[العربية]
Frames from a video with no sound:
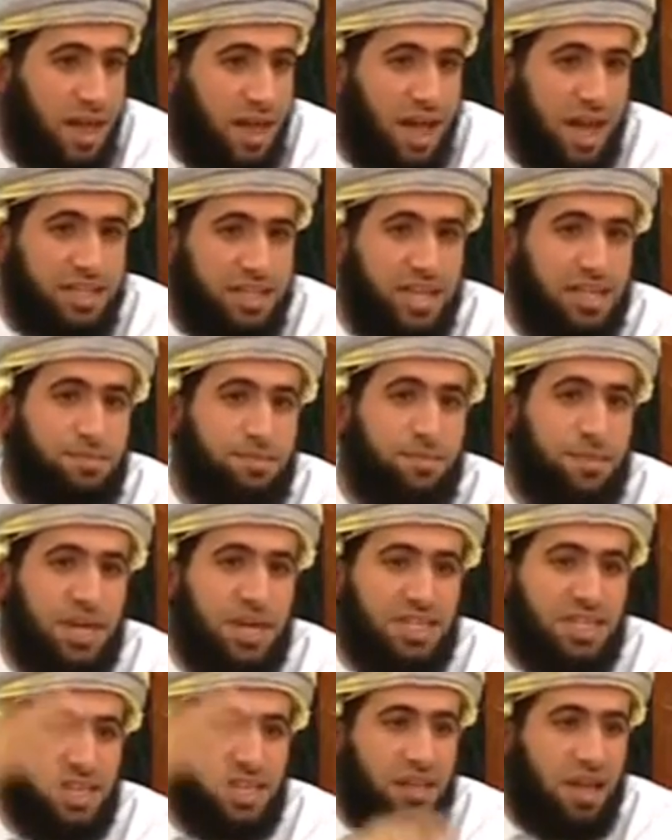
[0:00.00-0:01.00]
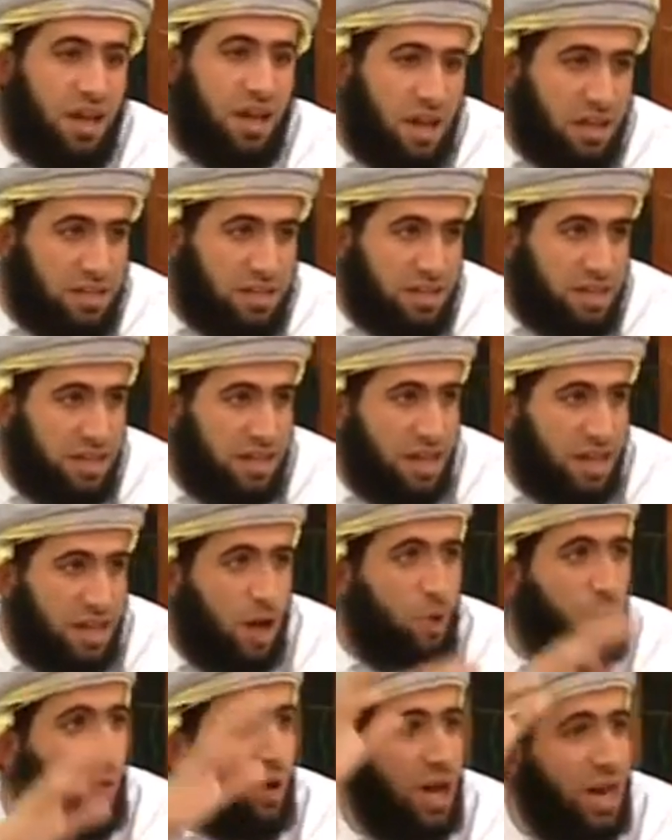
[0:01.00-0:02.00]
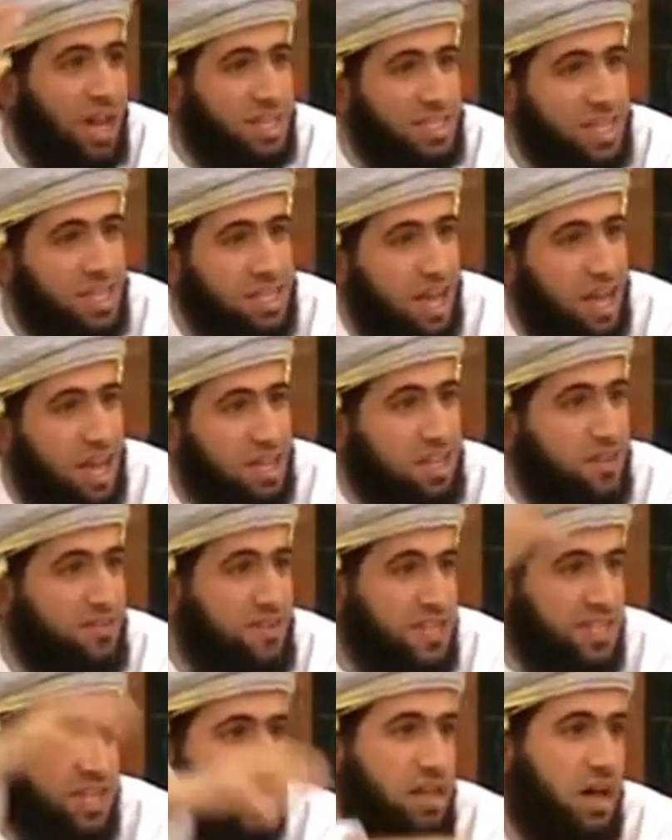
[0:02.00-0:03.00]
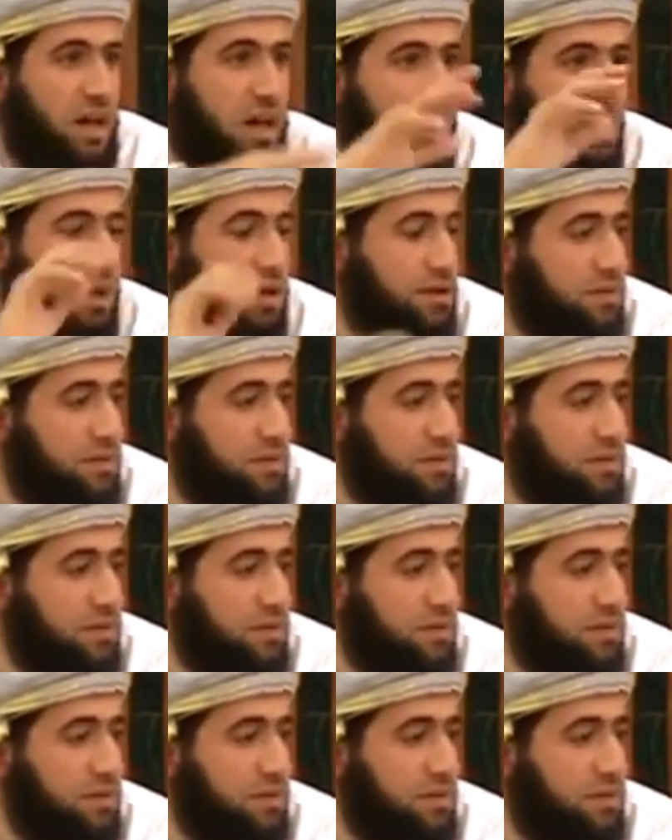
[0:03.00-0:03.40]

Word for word: أتت من الصدقات ولا صدقة في صدقة